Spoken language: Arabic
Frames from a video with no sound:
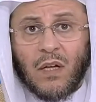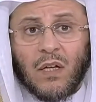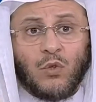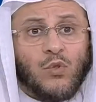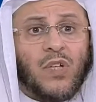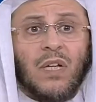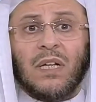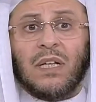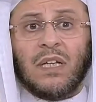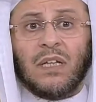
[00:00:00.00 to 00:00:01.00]

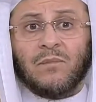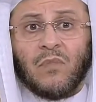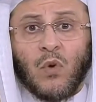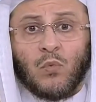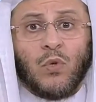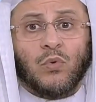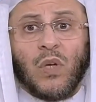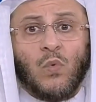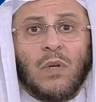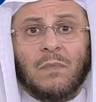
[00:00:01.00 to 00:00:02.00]
يصلي
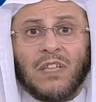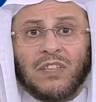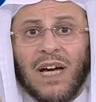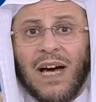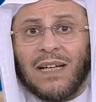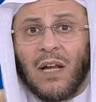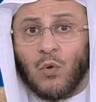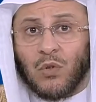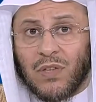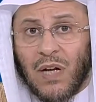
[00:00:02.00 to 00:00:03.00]
ويطول ما شاء على
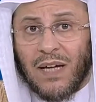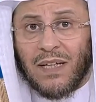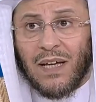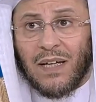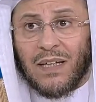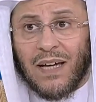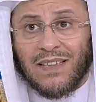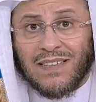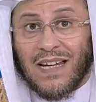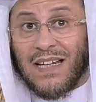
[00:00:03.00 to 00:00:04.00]
القدر على
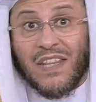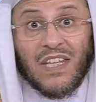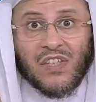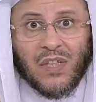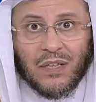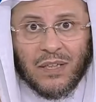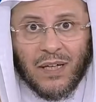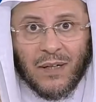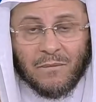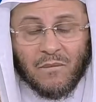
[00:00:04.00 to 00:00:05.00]
القدر الذي
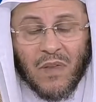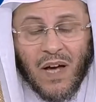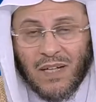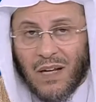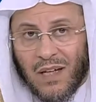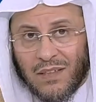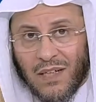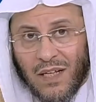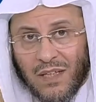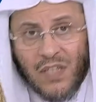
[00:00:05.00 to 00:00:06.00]
يستطيعه على القدر
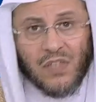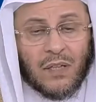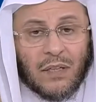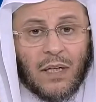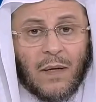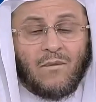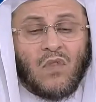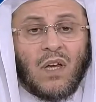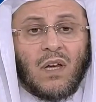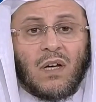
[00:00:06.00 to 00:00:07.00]
الذي يستطيعه
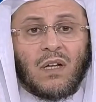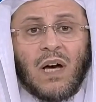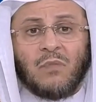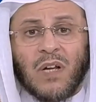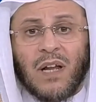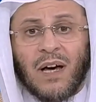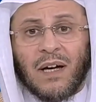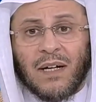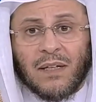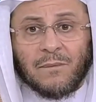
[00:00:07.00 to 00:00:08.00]
الأمر
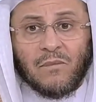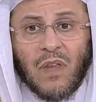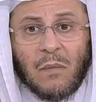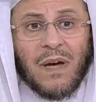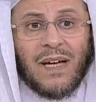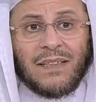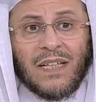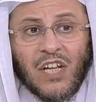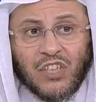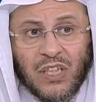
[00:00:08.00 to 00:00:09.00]
الآخر ما
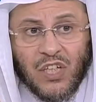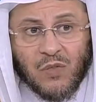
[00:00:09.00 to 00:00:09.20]
عندنا شيء